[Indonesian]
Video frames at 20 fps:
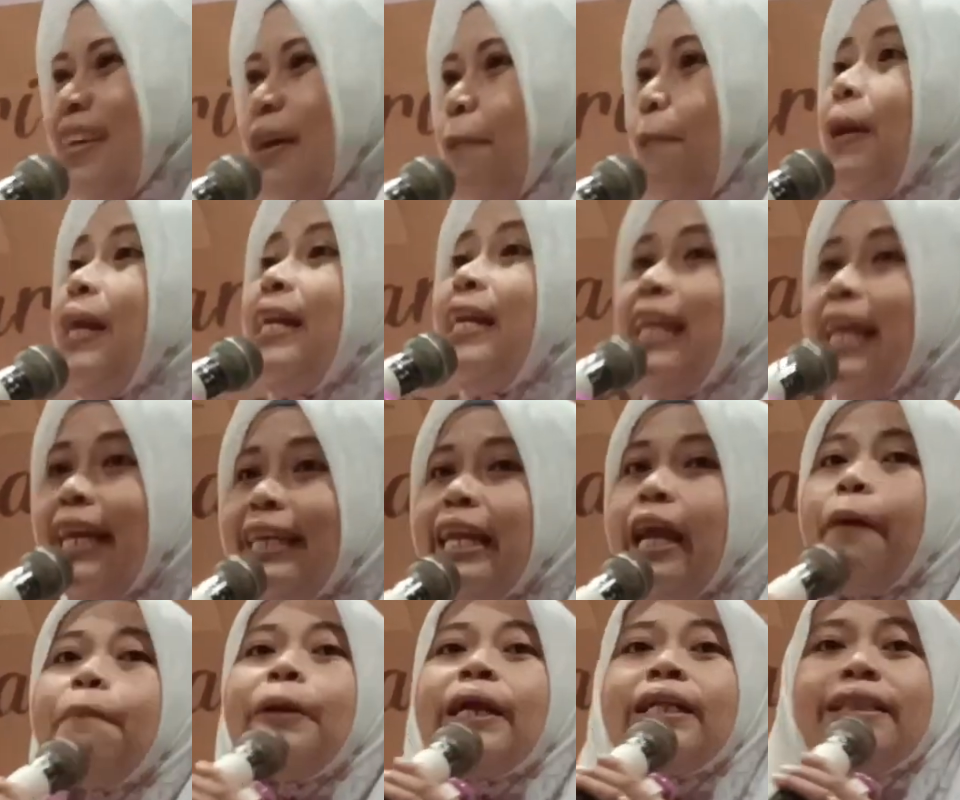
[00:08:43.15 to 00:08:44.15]

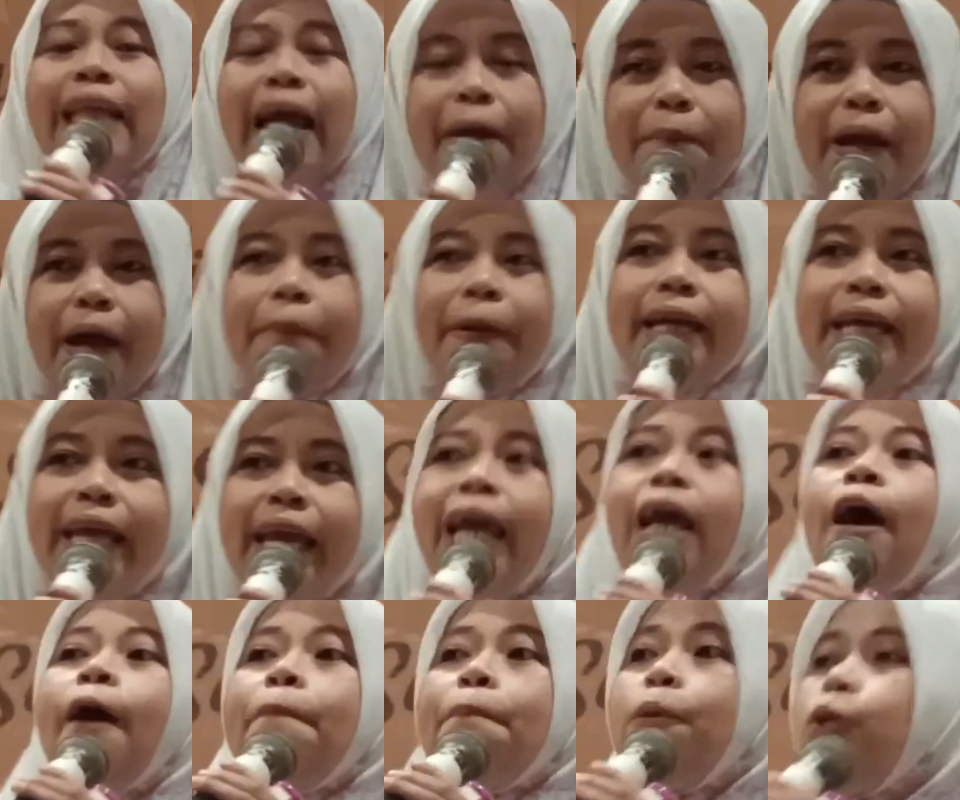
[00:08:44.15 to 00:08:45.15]
Pendidik pertama
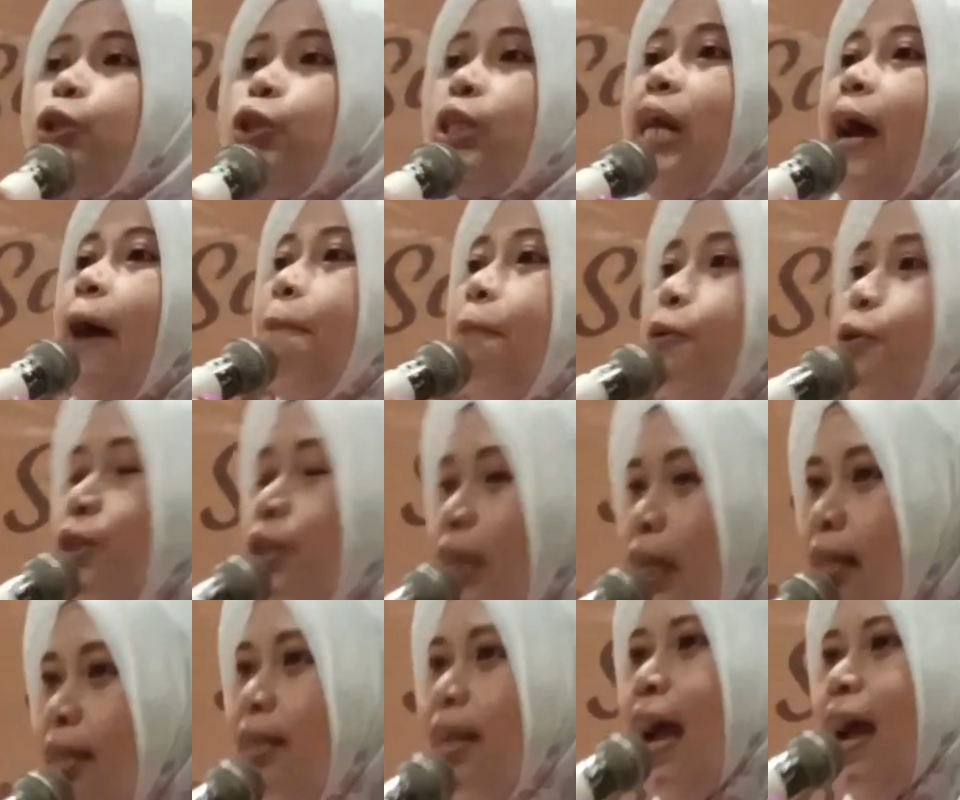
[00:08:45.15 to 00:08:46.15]
bagi
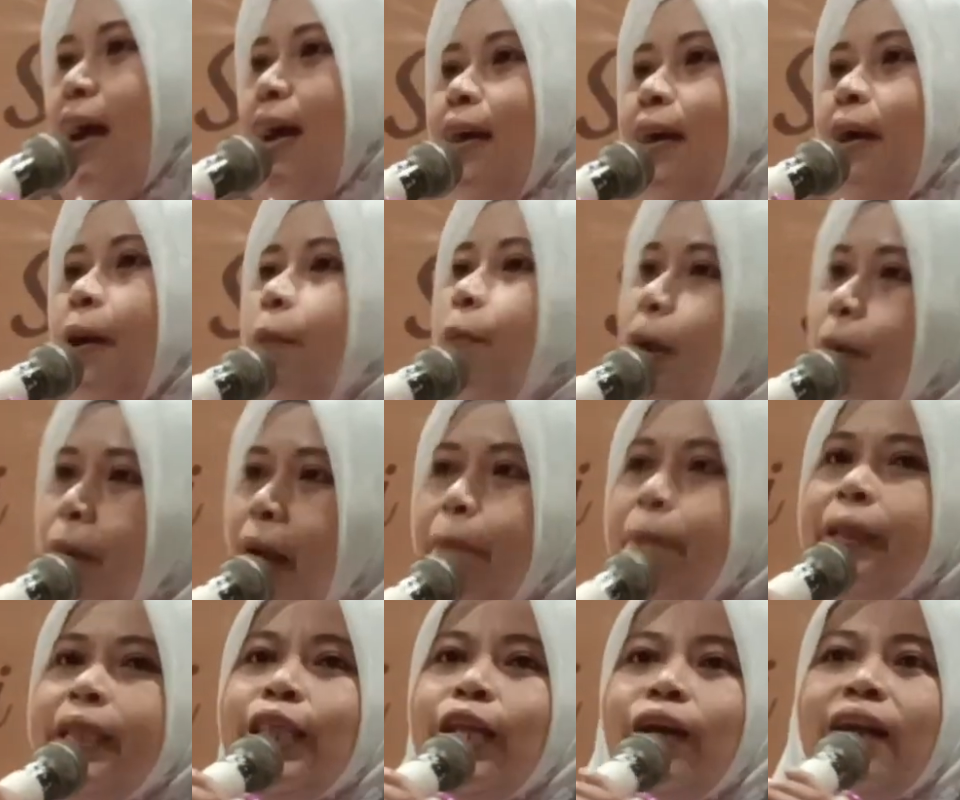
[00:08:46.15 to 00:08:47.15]
putra-putrinya. Memang
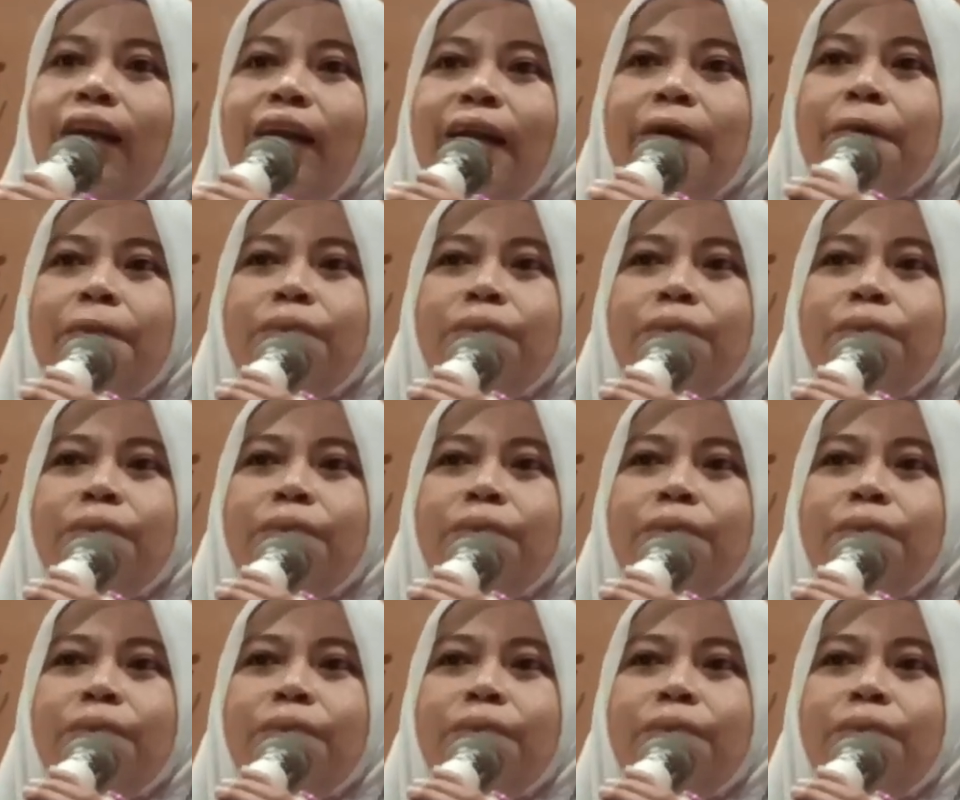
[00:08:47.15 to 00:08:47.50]
betul